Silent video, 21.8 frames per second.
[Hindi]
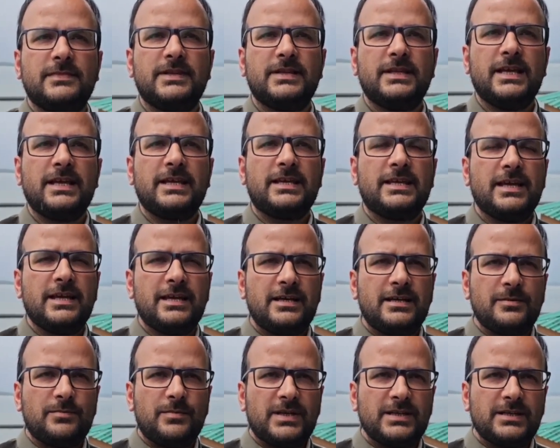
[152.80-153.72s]
नहीं
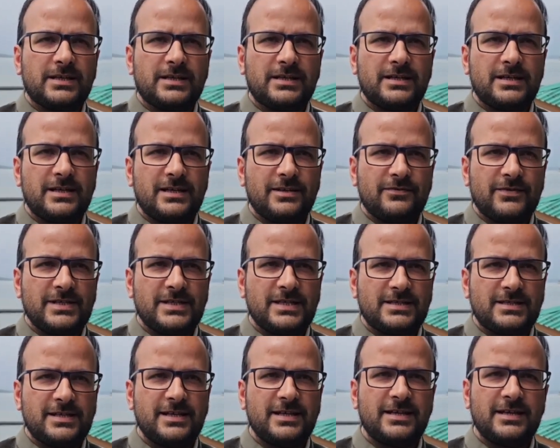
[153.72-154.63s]
गेट बंद करने की वजह
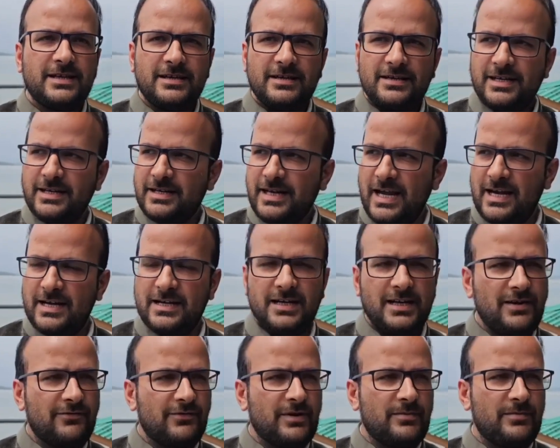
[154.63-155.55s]
से नहीं गेट एक हेड
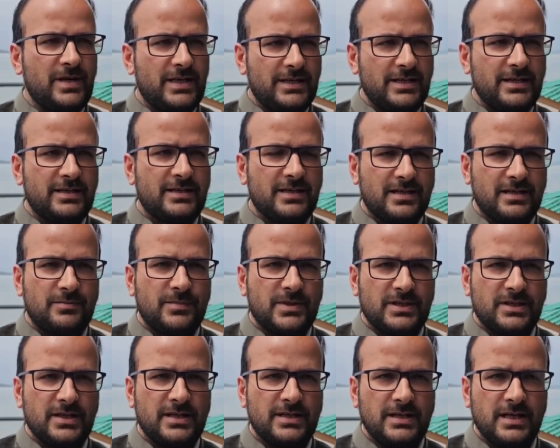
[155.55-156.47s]
लेवल मेंटेन करना
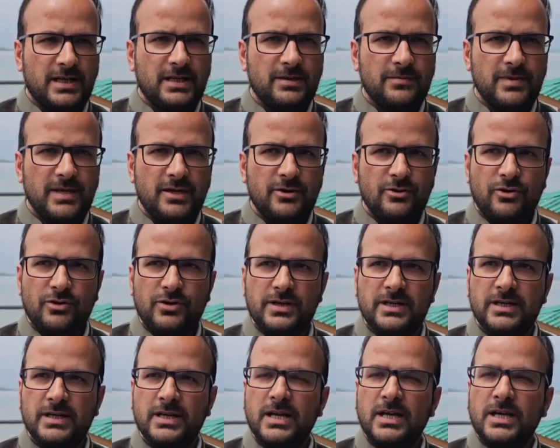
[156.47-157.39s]
पड़ता है डल में
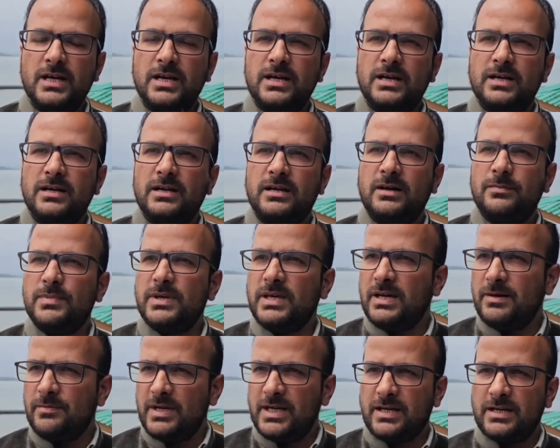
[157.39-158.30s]
और अभी
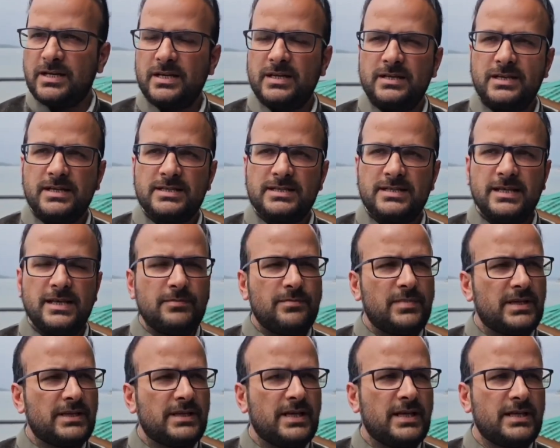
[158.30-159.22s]
हमारा गेट इसलिए
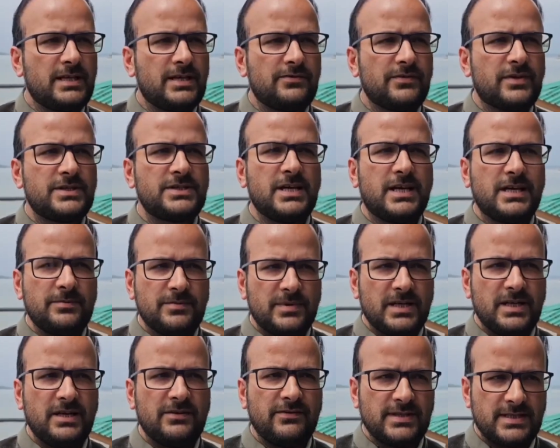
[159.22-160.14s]
बंद है क्योंकि झलम
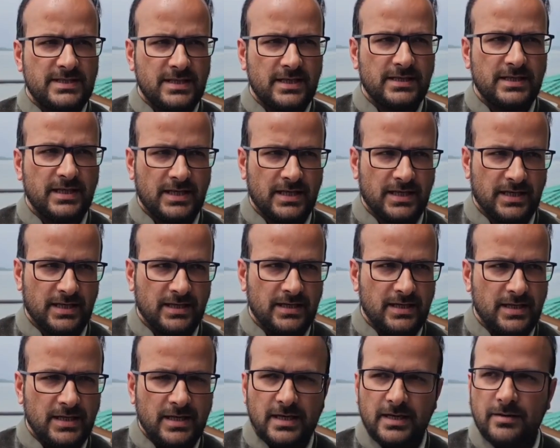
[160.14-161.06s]
की लेवल ज़्यादा है
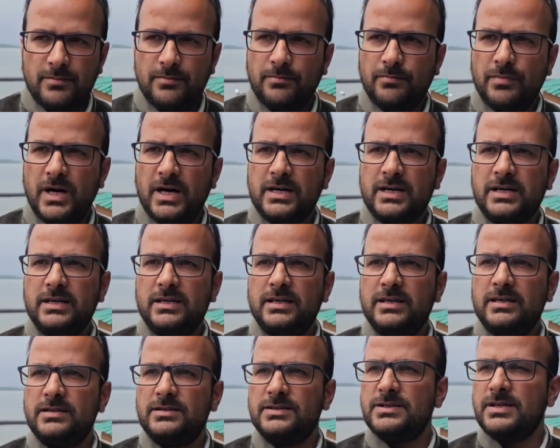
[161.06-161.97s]
बाकी
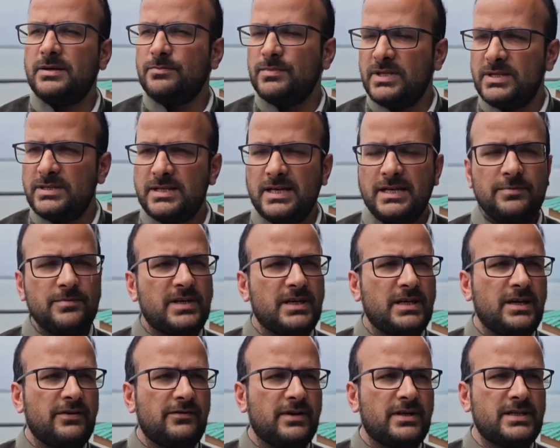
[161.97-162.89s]
जब भी जहलम की
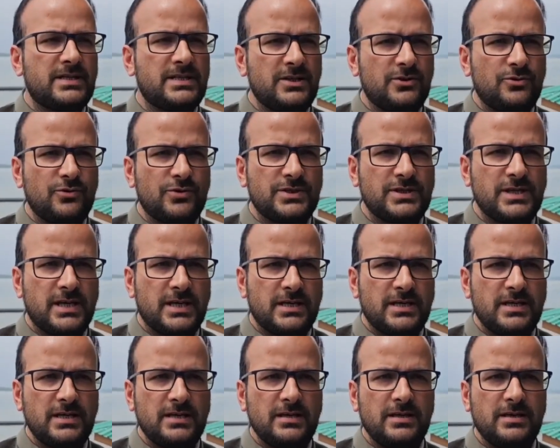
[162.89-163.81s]
लेवल रिसीव हो जाएगी